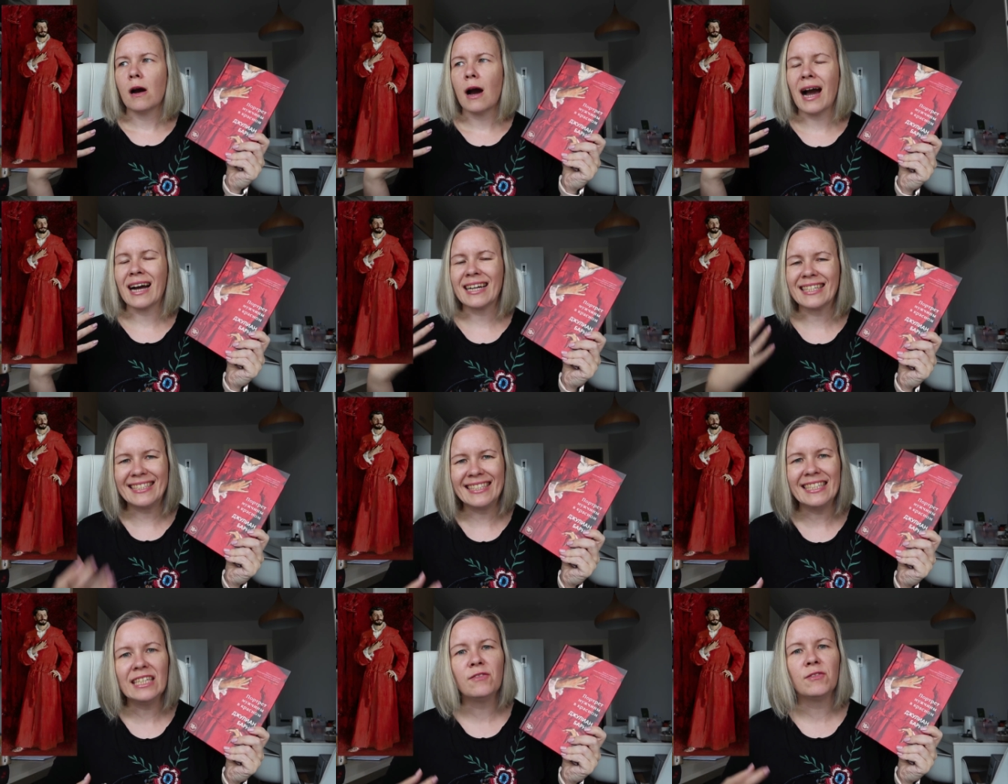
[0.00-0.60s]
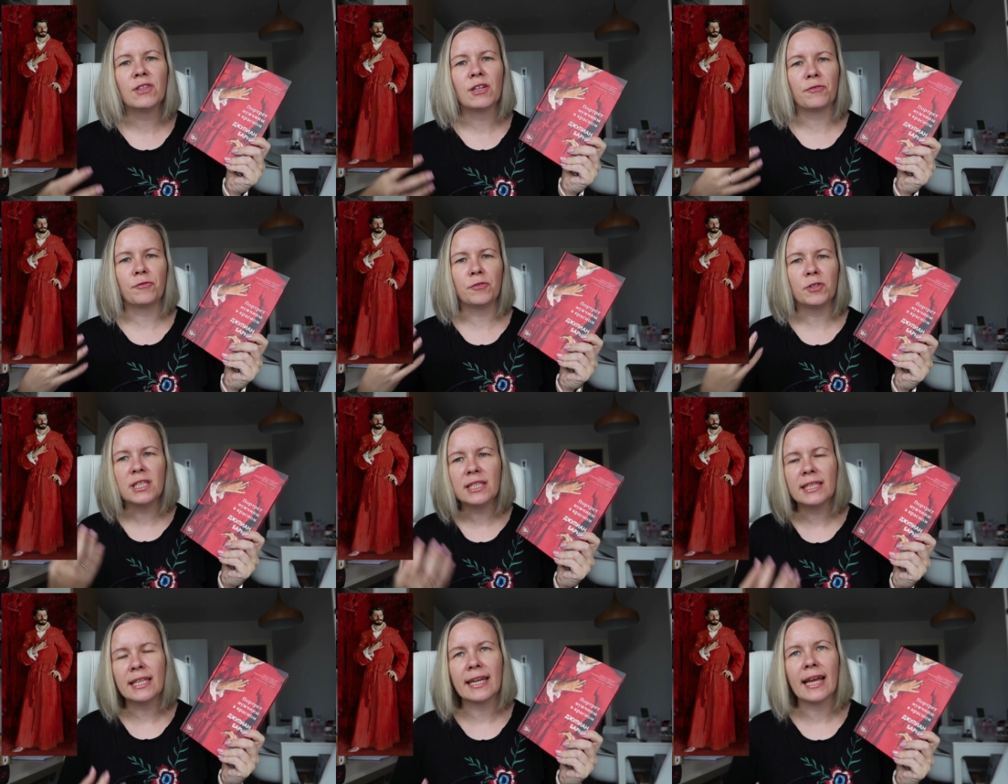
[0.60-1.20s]
активно
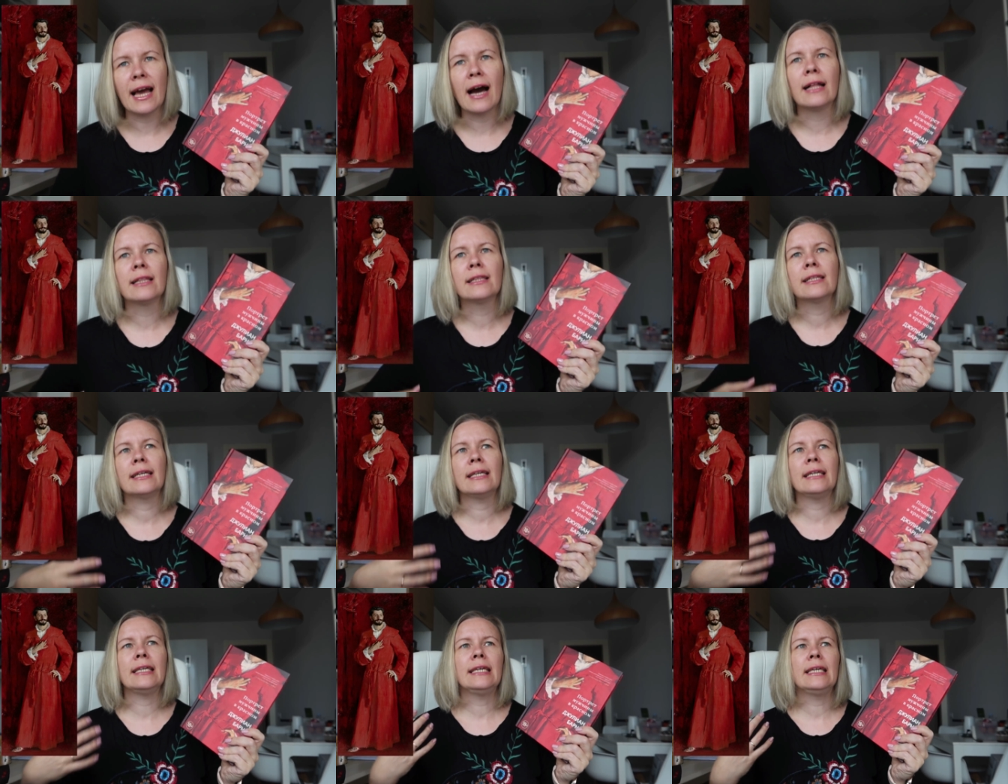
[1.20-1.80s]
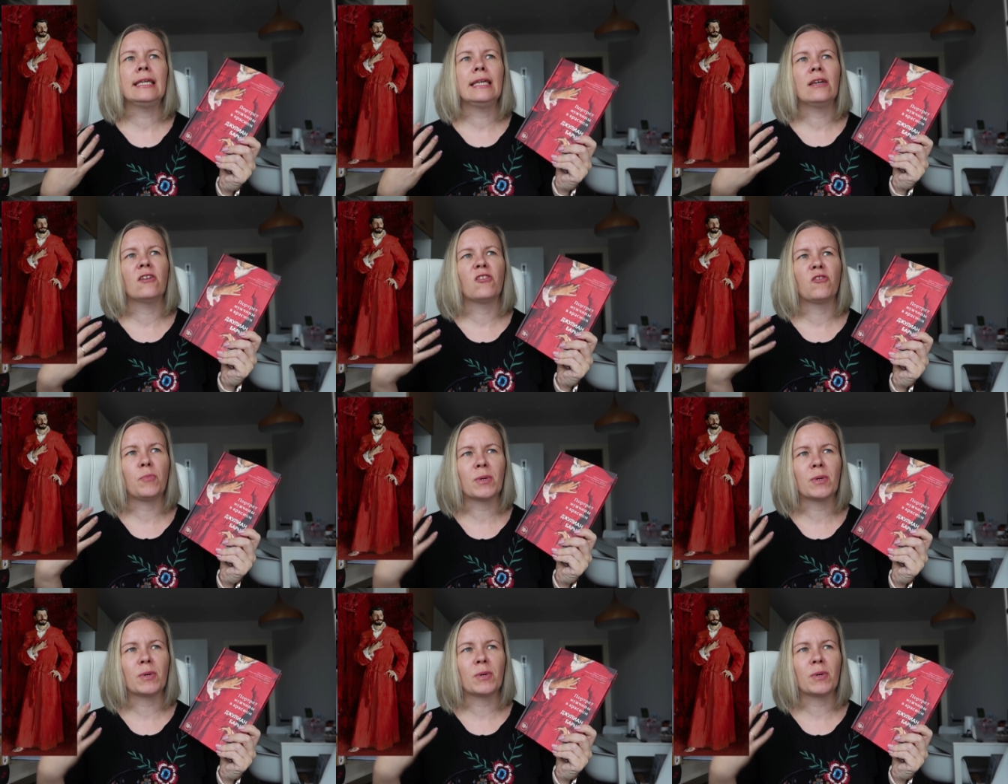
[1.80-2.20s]
внедрял и